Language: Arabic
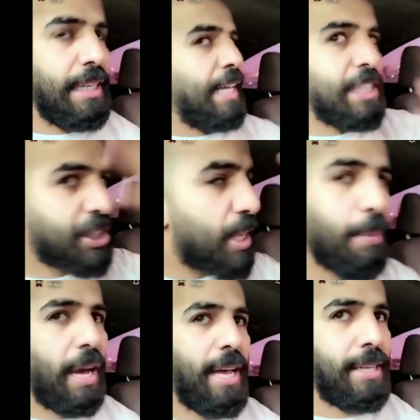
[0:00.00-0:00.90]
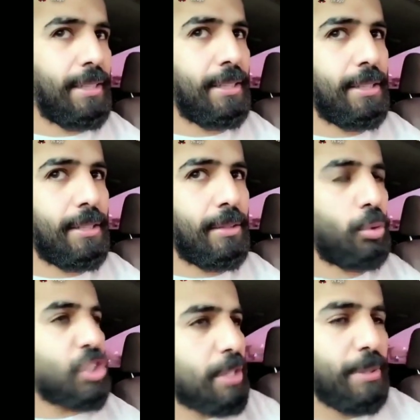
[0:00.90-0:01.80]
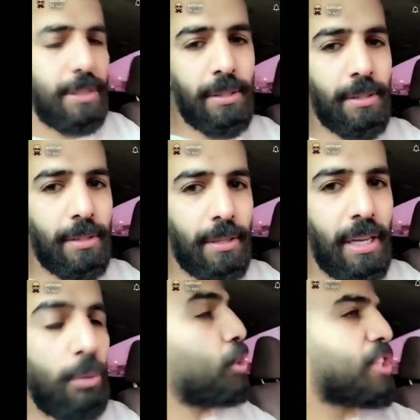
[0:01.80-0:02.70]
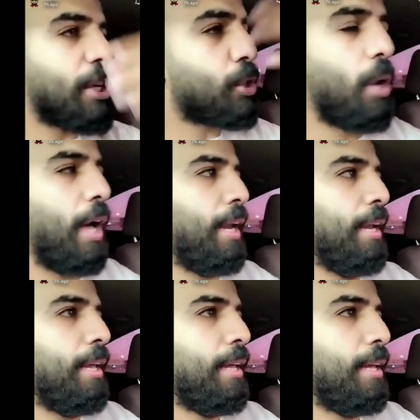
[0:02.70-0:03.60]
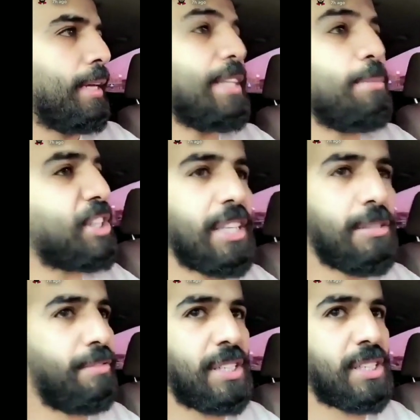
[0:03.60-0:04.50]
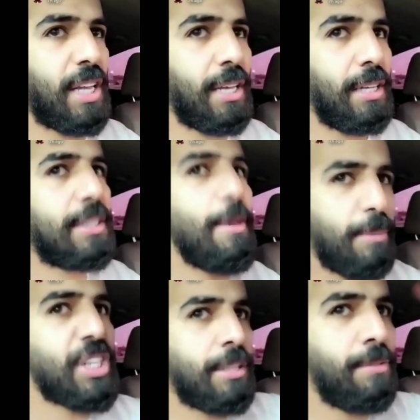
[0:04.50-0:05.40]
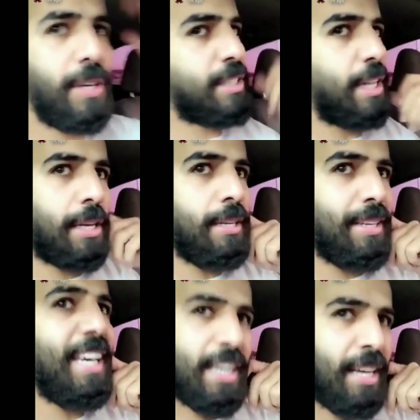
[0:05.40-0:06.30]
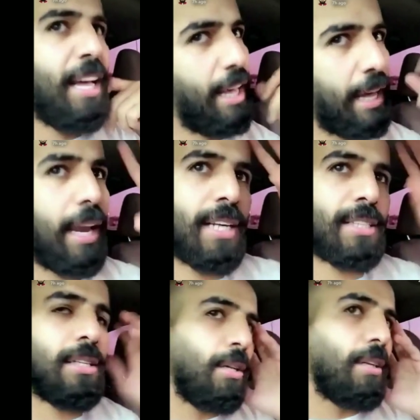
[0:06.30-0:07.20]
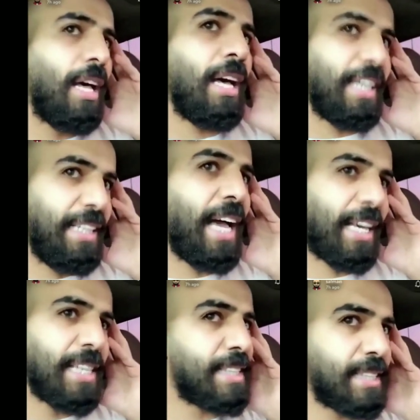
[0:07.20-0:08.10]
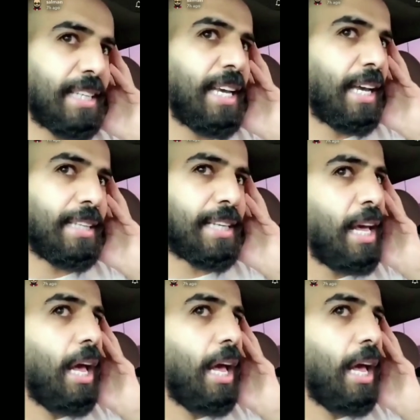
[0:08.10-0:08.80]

يعني ايش تبغى يعني وش تبي وش ذا السؤال قد مشيت مفسخ طيب مشيت مفسخ ايه آه خلاص آه قد عكست صديقة